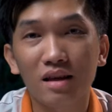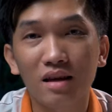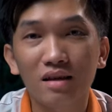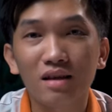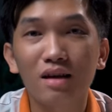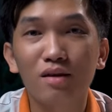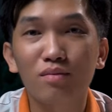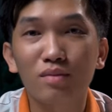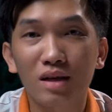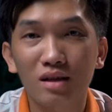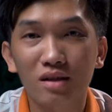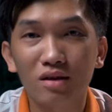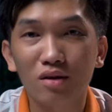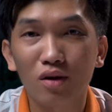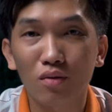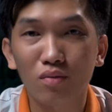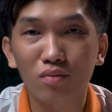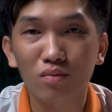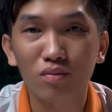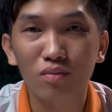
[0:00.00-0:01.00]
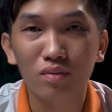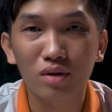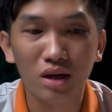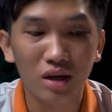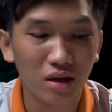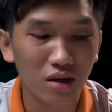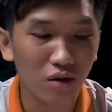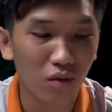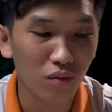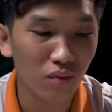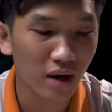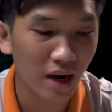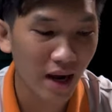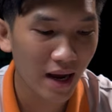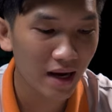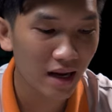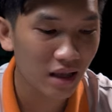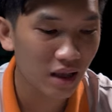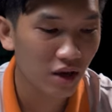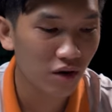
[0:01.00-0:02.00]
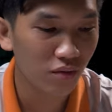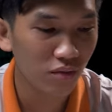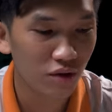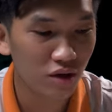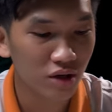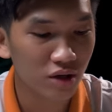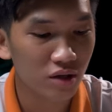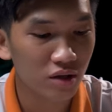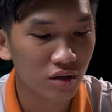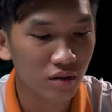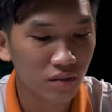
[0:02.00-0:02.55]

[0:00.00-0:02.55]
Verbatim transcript: tiếng để chúng ta sử dụng thì cũng khá là nhiều mọi người